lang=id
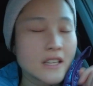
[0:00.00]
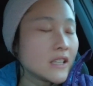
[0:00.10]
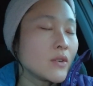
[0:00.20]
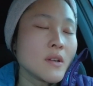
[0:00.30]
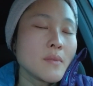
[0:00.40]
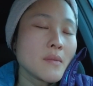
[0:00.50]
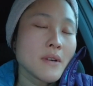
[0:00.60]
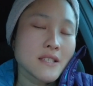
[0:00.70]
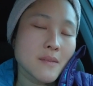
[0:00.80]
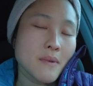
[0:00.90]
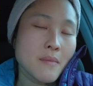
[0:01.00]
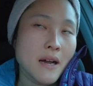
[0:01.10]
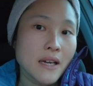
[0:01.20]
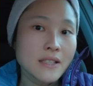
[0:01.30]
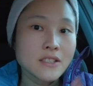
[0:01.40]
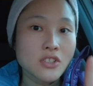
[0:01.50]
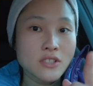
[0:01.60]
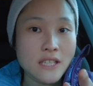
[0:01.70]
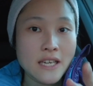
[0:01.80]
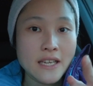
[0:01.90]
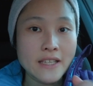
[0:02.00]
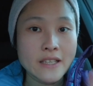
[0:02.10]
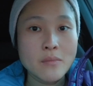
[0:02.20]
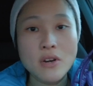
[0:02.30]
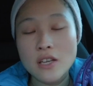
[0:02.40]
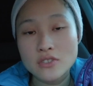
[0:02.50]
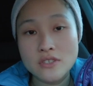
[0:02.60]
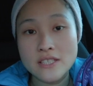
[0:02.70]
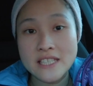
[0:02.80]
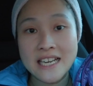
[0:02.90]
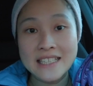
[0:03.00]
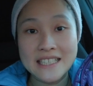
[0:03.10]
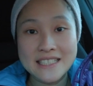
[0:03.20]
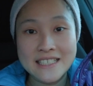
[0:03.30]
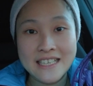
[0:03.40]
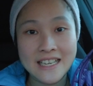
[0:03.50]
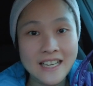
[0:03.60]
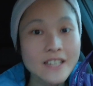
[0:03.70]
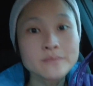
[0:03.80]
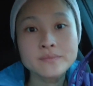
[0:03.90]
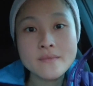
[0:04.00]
Kita udah benar-benar capek banget, so sekarang kita mau langsung istirahat aja.